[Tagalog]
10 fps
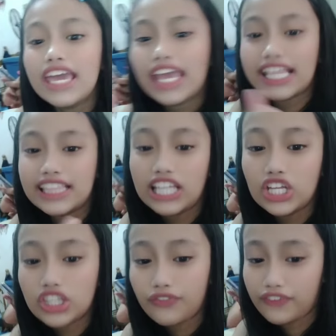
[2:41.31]
Hit the
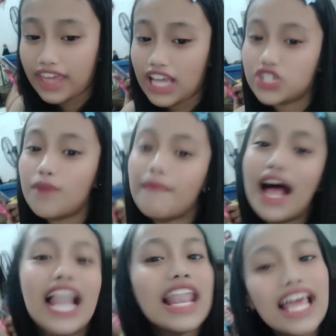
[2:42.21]
notification
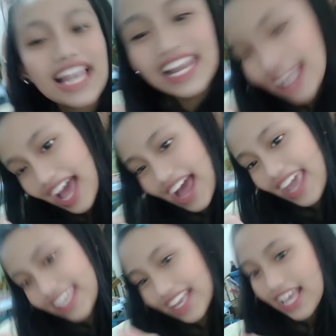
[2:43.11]
bell.
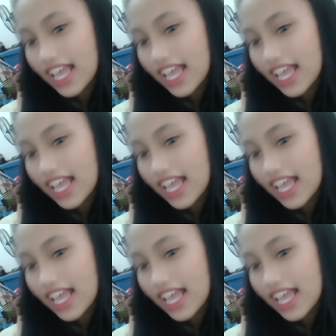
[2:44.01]
Like.